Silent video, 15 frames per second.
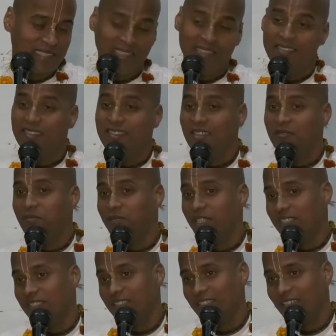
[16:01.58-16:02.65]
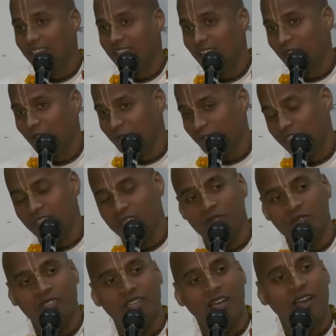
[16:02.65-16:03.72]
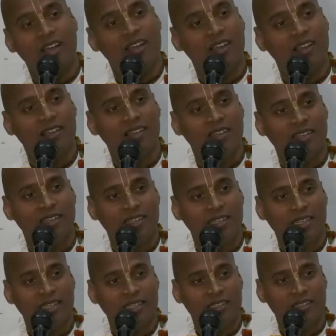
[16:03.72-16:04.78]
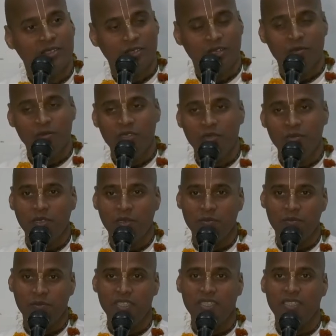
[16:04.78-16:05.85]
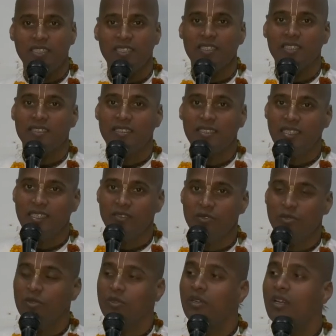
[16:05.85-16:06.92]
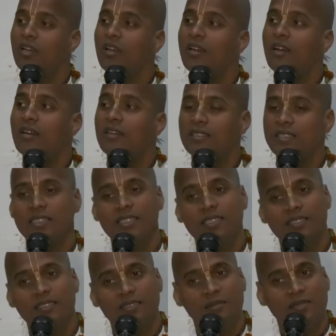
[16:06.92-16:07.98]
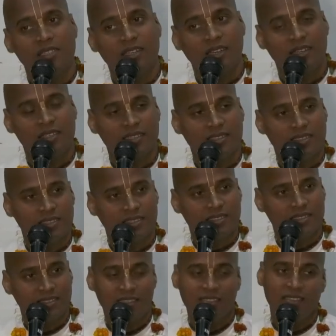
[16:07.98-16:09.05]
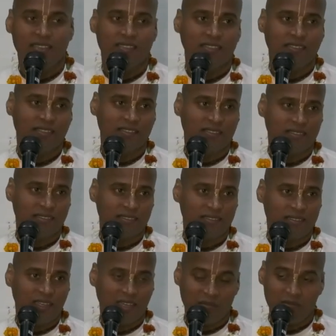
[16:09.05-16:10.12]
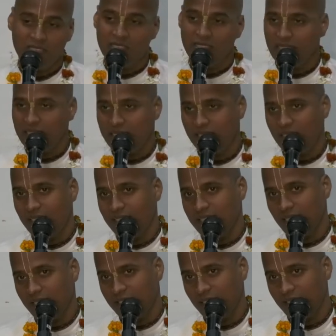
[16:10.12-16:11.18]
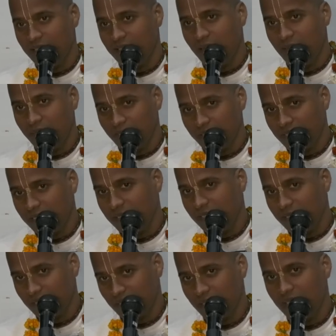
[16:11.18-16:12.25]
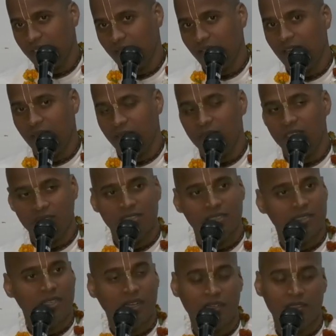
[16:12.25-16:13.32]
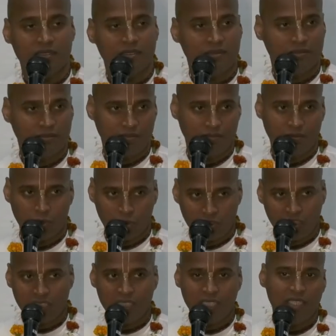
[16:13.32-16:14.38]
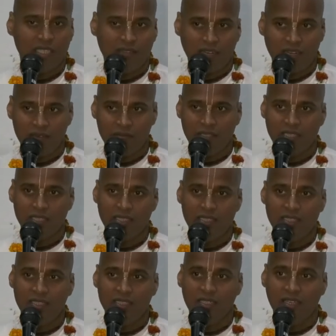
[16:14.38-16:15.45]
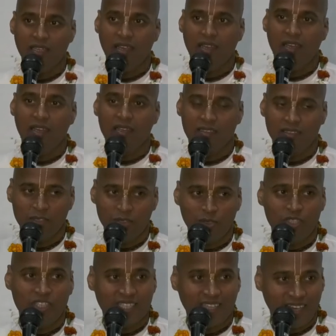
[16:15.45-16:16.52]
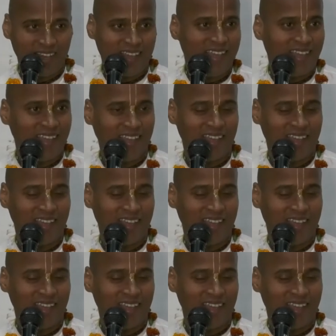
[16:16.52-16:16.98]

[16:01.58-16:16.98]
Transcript: इसलिए प्रश्न करना उचित होता है तो कभी कभी हम प्रश्न करते हैं तो किसी से भी कर लेते हैं नहीं हमें ये देखना चाहिए यह प्रश्न करने वाला व्यक्ति उत्तर देने वाला व्यक्ति योग्य है